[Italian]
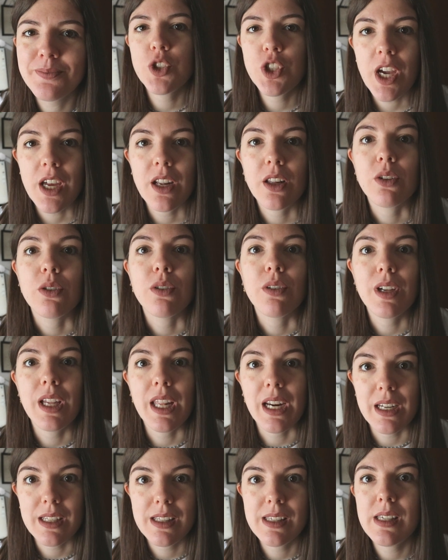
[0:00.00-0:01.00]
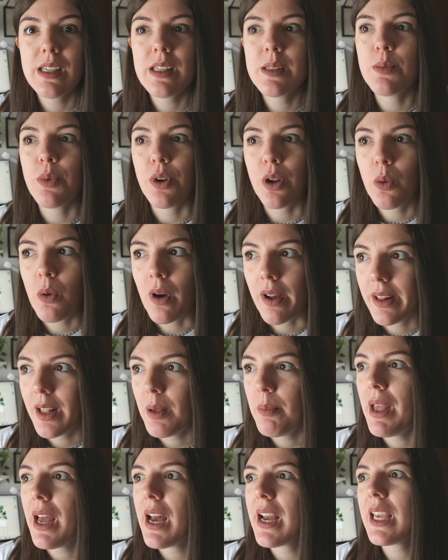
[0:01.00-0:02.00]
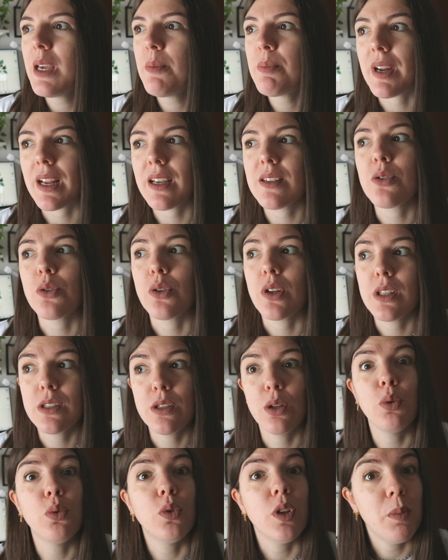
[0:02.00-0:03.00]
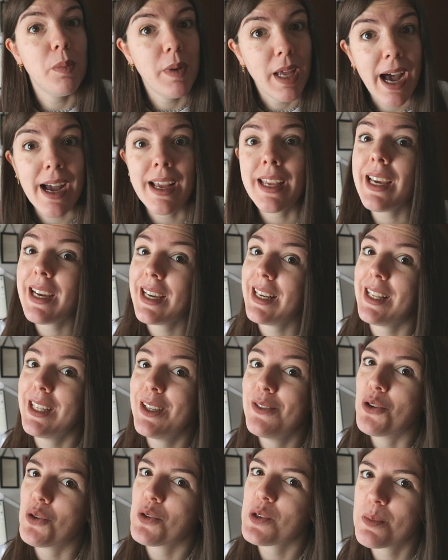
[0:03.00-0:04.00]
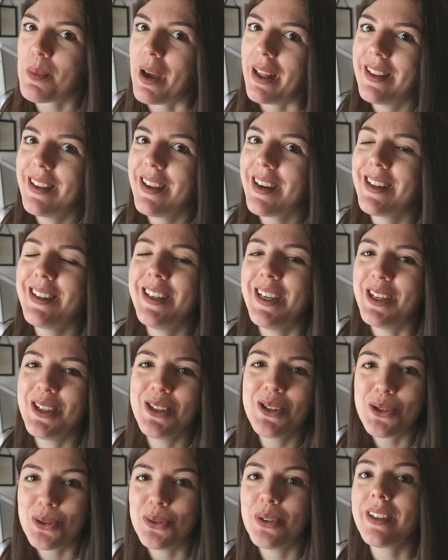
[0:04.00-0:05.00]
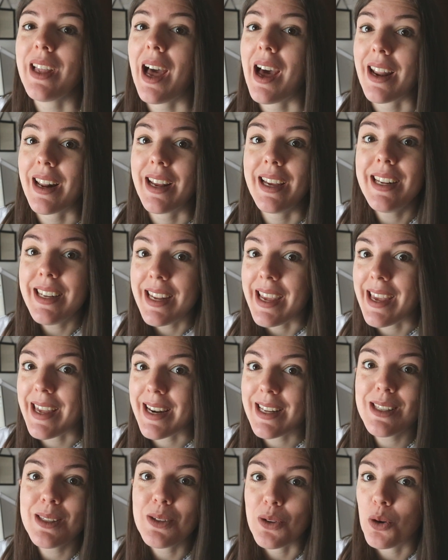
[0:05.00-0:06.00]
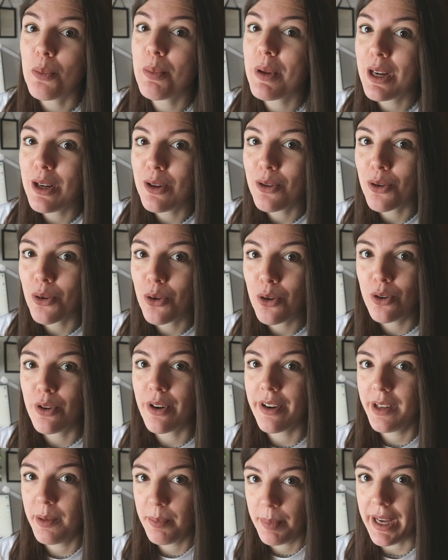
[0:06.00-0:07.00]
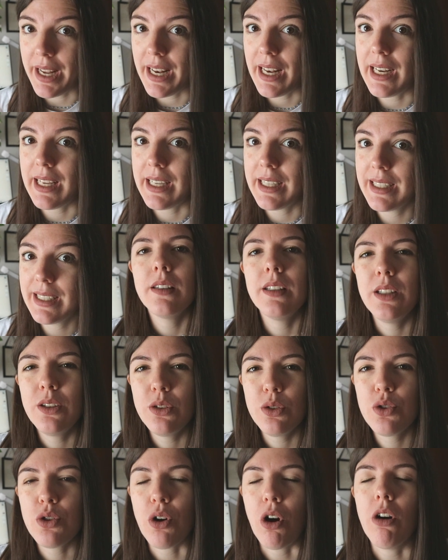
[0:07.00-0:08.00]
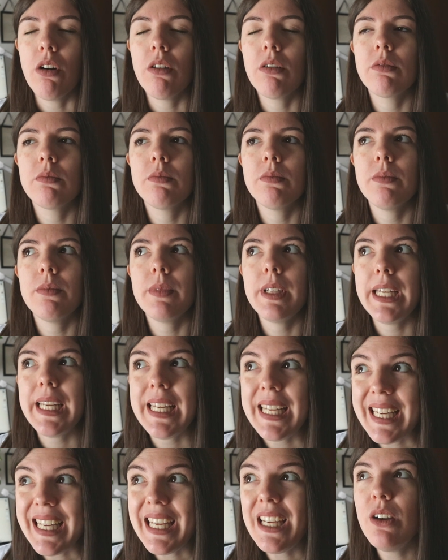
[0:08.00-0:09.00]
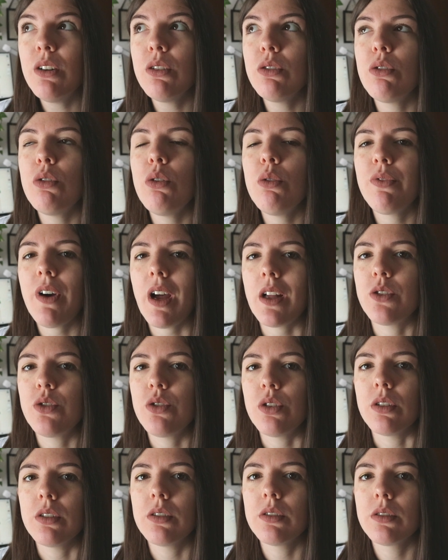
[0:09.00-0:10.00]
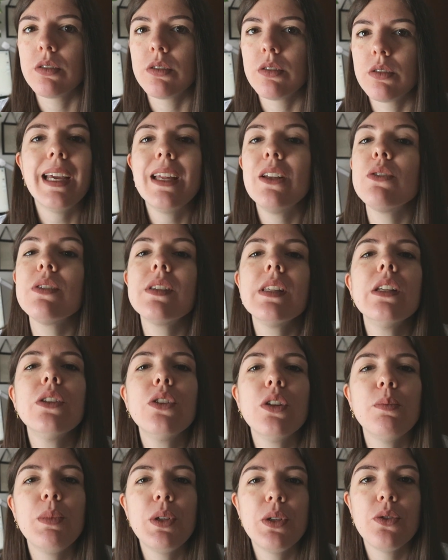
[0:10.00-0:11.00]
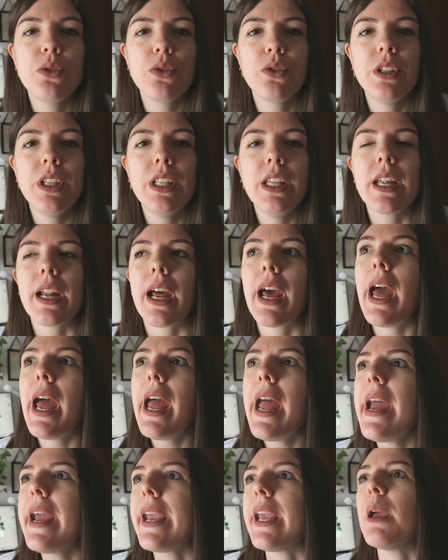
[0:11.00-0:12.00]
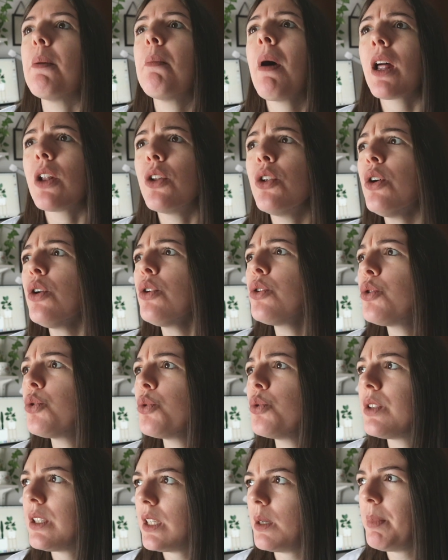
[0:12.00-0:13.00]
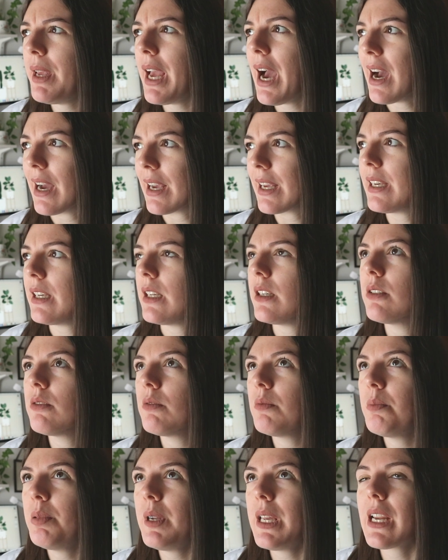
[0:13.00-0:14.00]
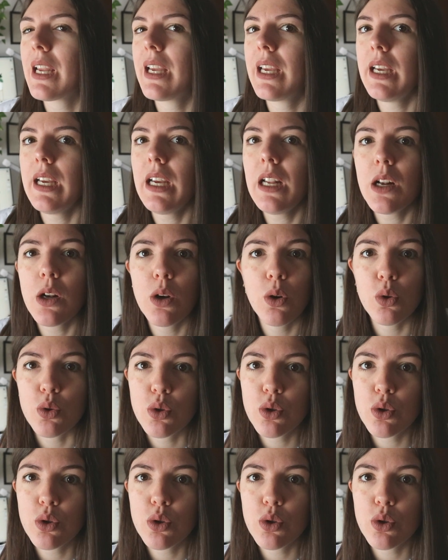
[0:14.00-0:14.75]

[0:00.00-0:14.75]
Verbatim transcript: Certo, il razzismo riguarda i bianchi perché sono anzitutto i bianchi che la devono smettere di insultare i neri solo per il loro colore di pelle. Detto ciò, io non lo faccio e non sento il bisogno di dire ehi, ma non tutti i bianchi, perché lo